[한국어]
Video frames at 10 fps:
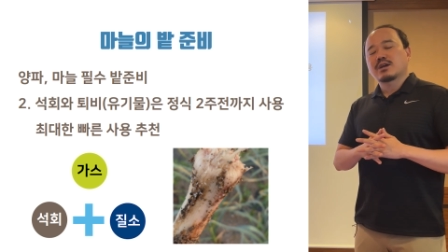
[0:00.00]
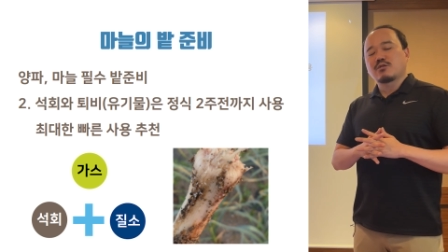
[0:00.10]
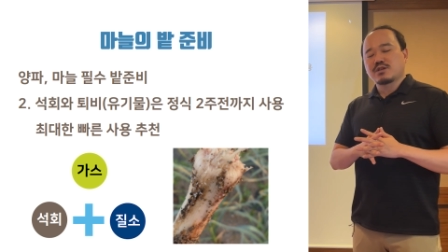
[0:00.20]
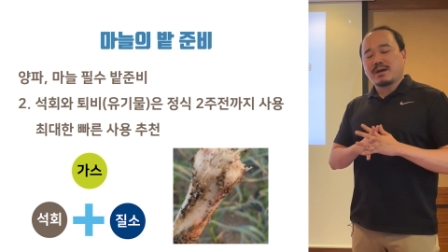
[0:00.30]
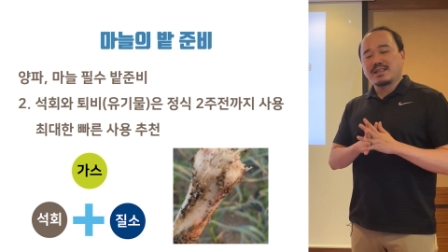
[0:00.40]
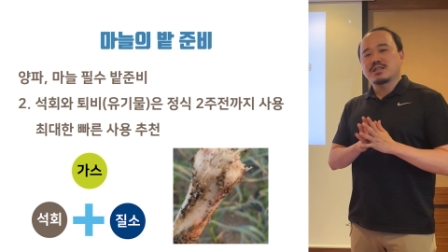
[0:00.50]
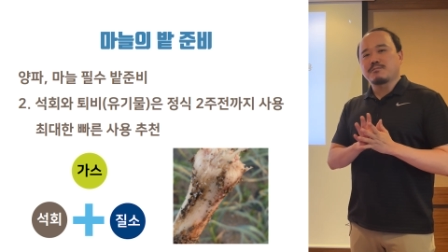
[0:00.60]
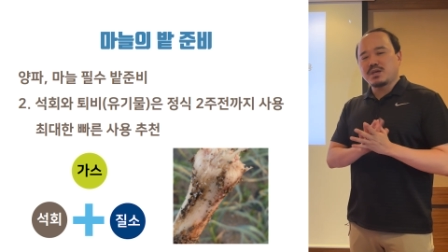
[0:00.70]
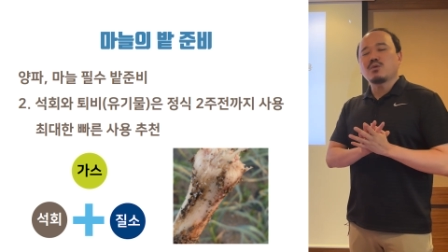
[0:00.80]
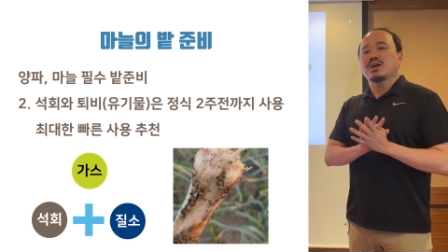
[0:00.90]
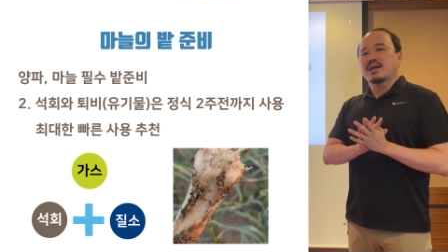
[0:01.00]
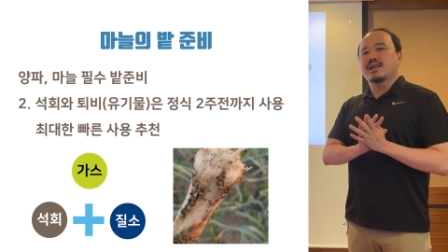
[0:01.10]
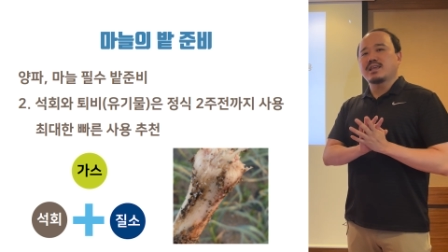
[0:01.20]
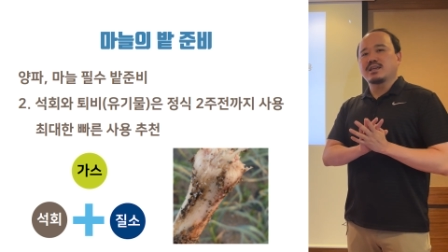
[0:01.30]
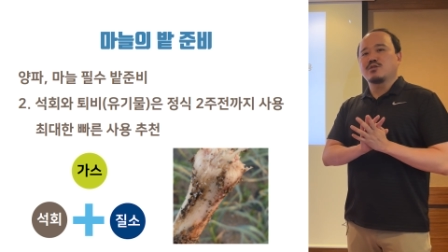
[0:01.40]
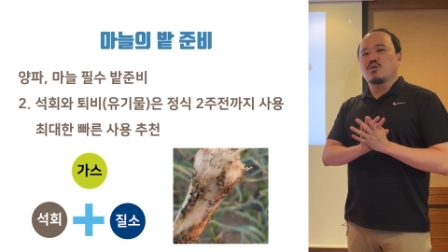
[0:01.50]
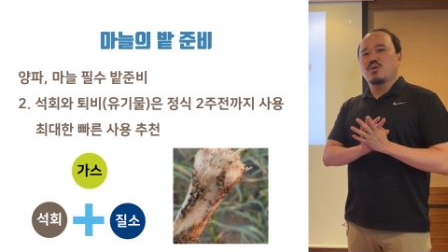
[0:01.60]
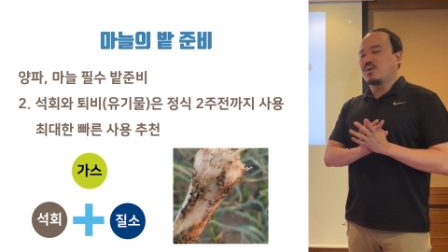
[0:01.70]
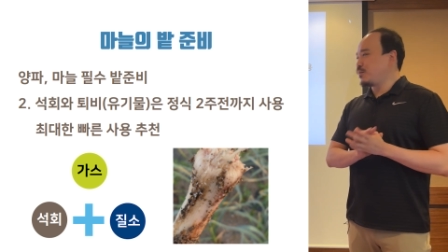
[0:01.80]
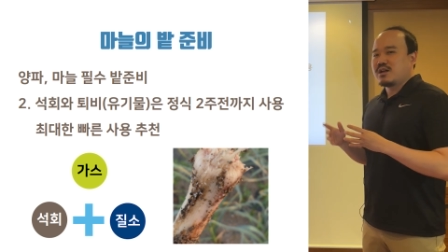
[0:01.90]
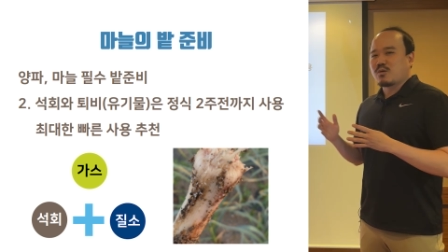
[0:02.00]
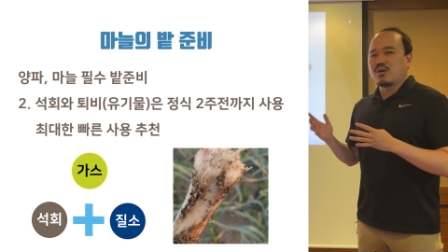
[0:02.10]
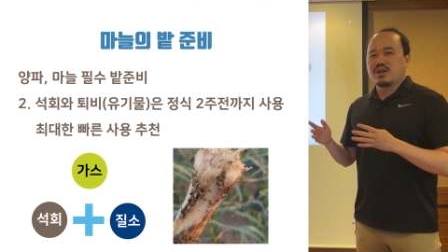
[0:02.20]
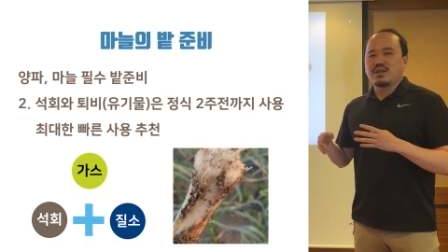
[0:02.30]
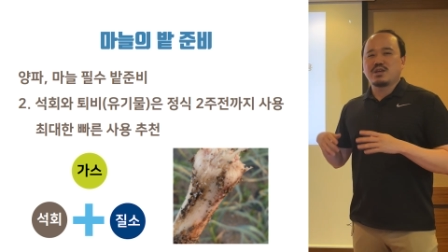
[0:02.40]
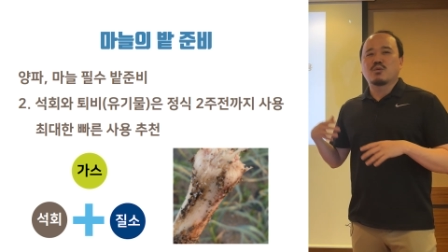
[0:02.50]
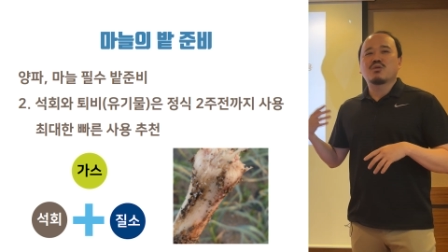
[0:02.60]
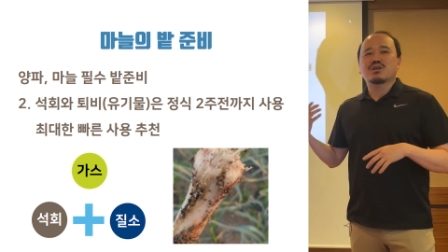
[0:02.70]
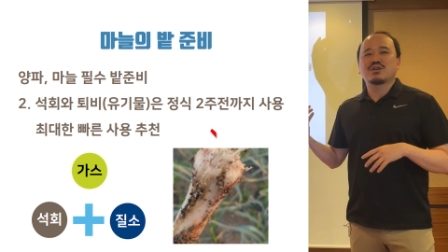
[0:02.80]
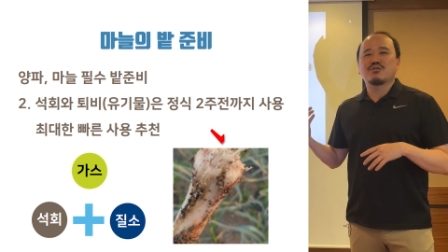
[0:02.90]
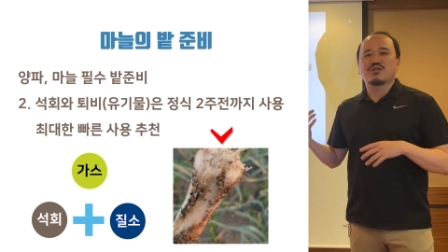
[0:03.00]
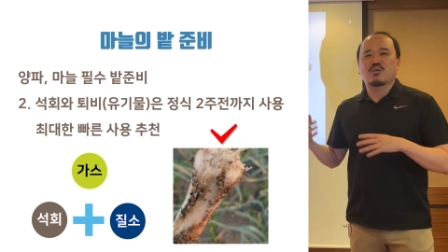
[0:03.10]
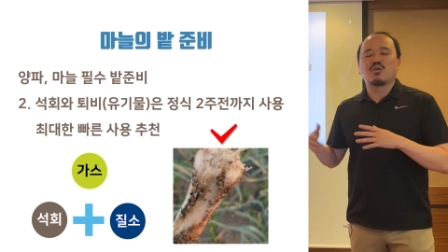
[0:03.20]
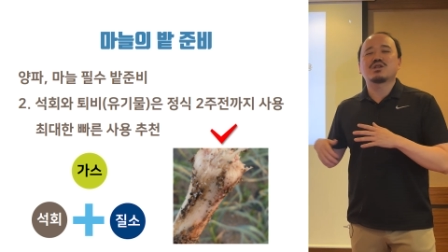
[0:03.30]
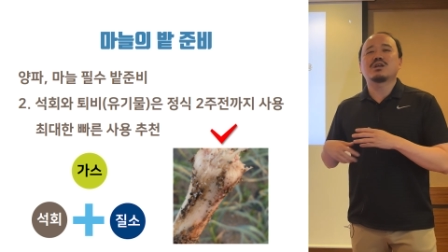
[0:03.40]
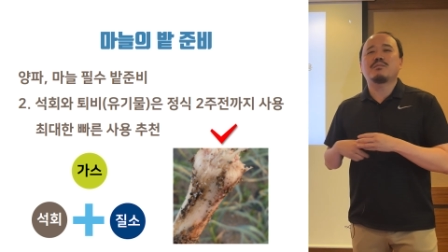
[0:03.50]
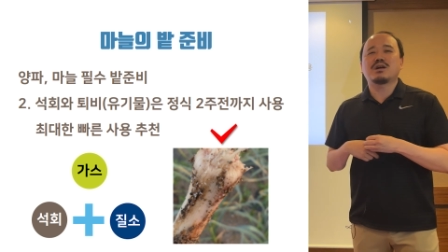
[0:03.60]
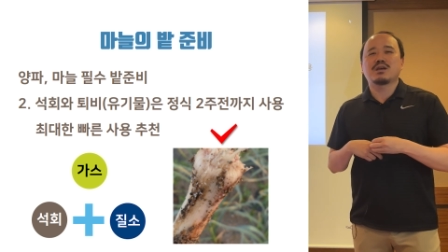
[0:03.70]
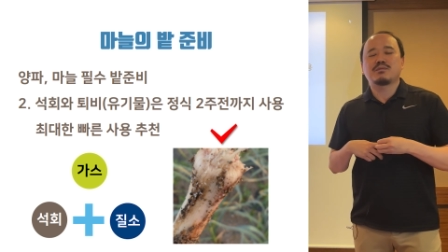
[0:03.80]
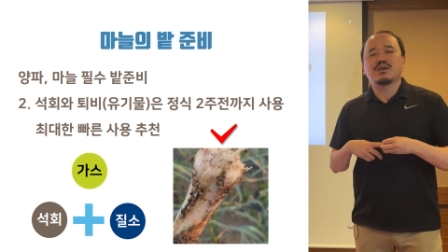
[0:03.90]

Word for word: 것이 반드시 필요하다는 얘기죠. 이거 같은 경우는 이제 고자리파리의